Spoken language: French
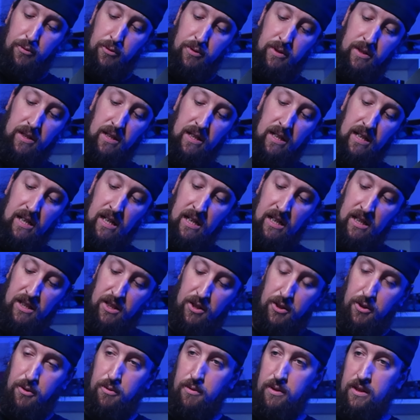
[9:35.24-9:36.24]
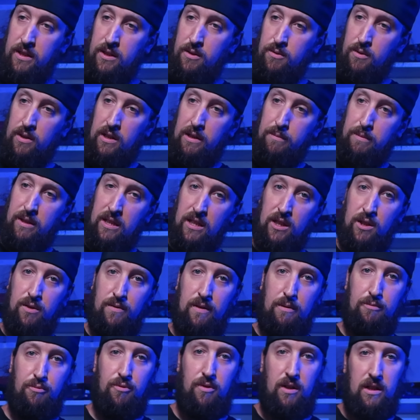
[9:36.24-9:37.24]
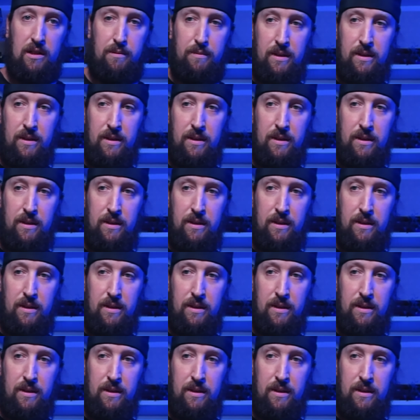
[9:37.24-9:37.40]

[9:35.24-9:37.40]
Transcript: plus, il est articulé. Donc, les batteries, on va pouvoir